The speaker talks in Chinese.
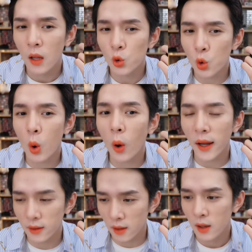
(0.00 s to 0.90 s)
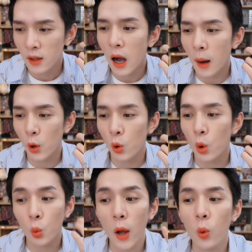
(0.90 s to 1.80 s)
就怪怪的，好不好？
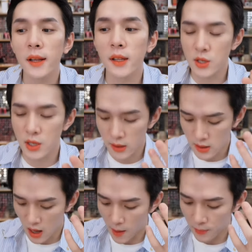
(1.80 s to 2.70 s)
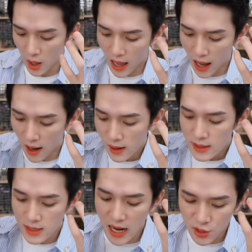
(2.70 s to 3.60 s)
或怪怪的一支颜色啊。好啦，
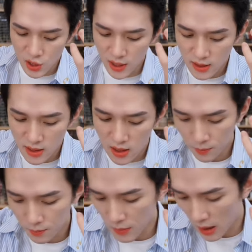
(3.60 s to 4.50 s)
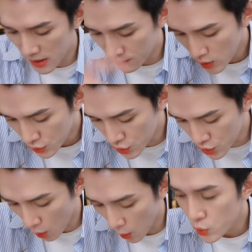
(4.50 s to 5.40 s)
下一支颜色，美们
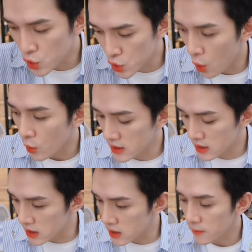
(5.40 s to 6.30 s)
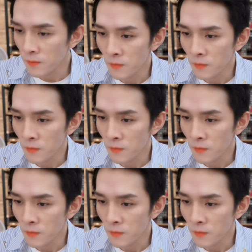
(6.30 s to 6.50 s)
九九四